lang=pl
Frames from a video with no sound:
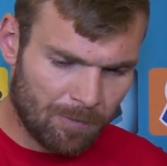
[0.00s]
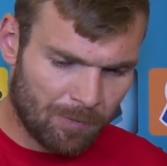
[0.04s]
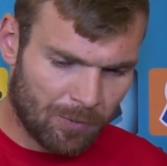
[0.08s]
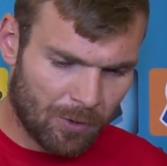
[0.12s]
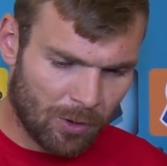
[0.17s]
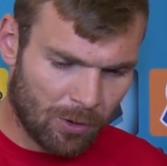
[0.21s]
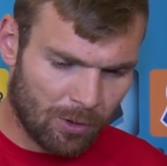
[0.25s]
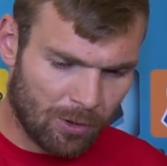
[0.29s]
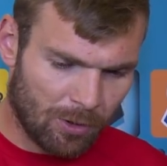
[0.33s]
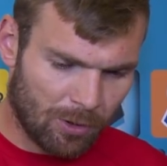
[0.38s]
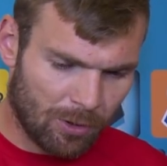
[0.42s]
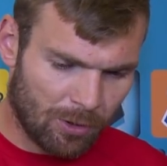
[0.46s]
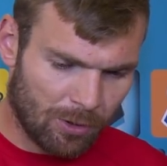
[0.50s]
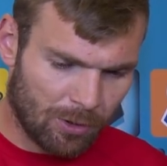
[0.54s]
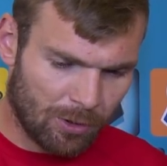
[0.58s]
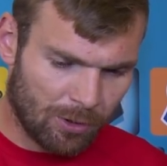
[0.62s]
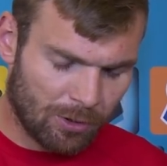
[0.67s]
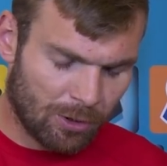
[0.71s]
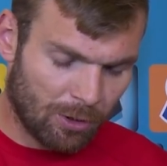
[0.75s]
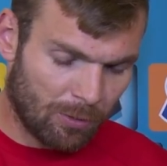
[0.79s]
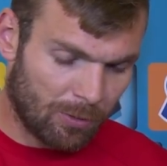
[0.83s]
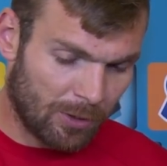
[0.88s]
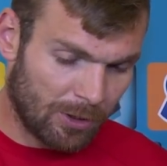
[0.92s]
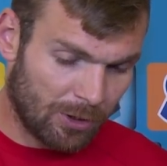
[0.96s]

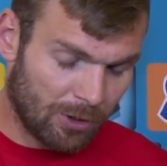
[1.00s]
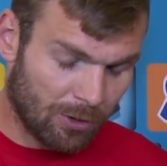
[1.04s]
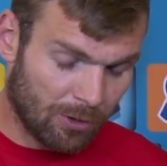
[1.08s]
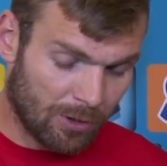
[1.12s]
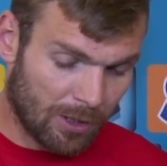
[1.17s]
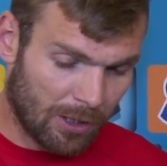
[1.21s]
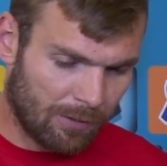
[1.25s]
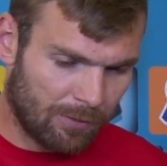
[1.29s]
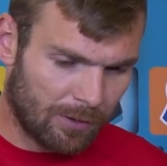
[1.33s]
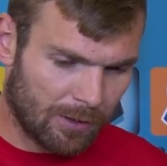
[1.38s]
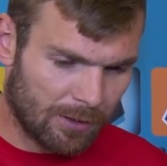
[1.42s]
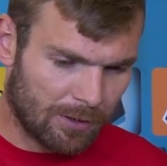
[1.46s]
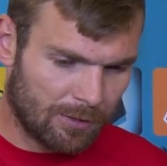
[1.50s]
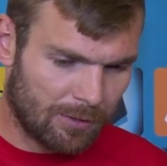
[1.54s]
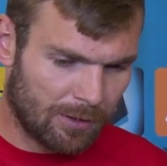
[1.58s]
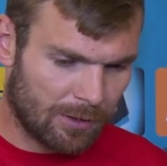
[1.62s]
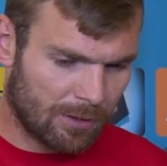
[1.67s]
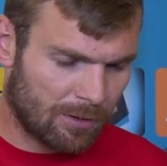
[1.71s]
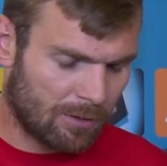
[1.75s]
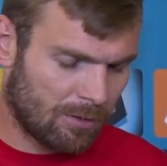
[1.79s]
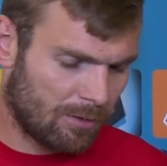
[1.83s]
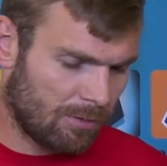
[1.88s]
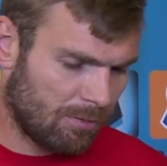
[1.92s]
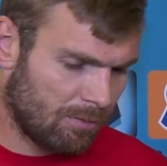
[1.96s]
to, to będzie ok, więc,
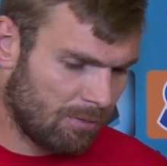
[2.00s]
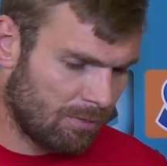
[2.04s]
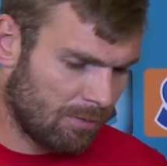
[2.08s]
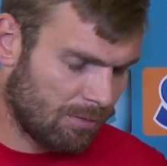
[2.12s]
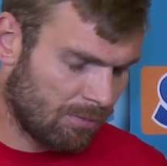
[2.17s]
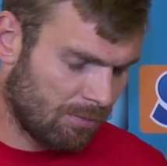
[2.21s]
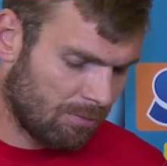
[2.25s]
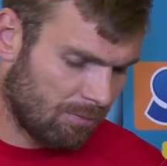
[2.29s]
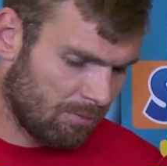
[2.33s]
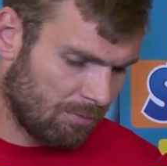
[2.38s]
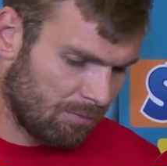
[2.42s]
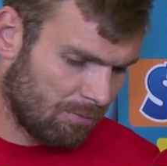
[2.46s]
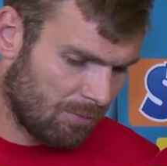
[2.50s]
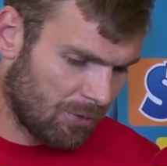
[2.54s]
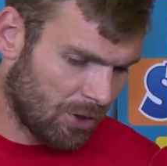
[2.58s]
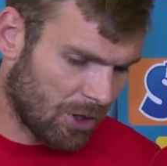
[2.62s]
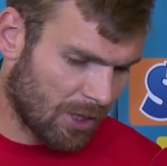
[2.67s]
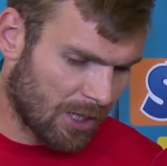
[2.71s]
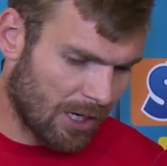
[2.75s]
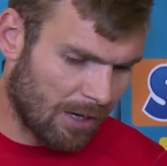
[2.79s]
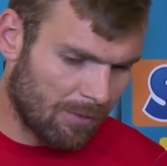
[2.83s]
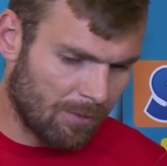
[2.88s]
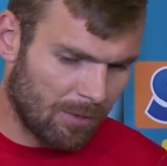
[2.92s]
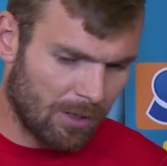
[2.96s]
więc
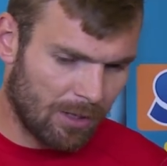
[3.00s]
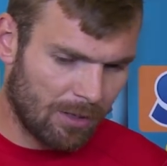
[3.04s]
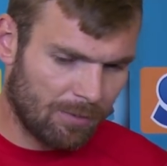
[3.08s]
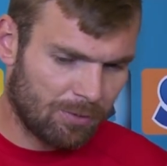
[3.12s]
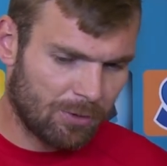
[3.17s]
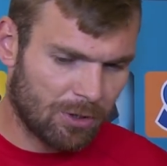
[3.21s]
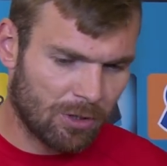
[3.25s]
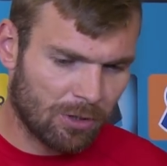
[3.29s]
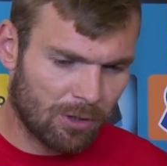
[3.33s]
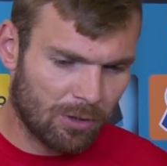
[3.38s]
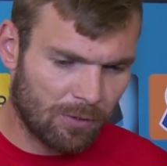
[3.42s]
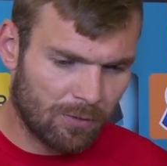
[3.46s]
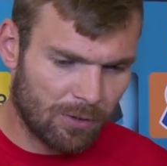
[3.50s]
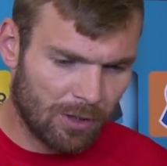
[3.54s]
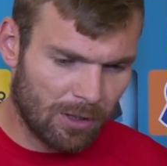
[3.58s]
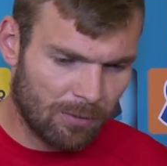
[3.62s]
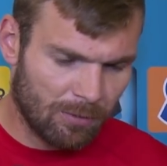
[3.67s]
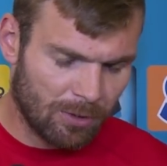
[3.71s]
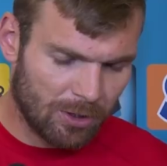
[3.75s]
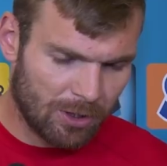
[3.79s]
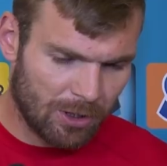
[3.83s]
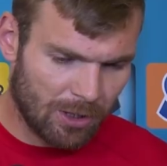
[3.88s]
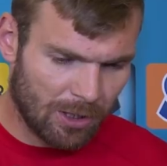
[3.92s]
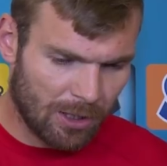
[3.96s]
czekamy,
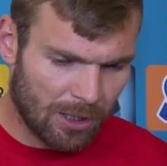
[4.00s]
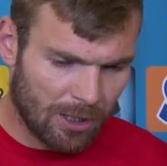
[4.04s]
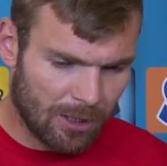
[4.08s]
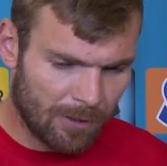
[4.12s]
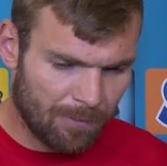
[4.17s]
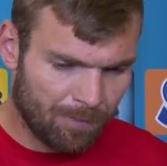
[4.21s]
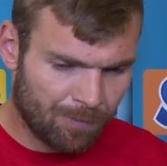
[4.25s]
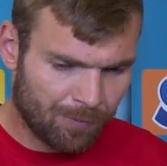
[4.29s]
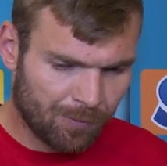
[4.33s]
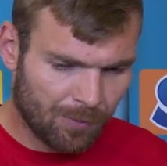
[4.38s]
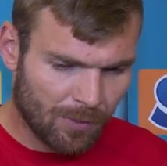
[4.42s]
przygotowujemy się.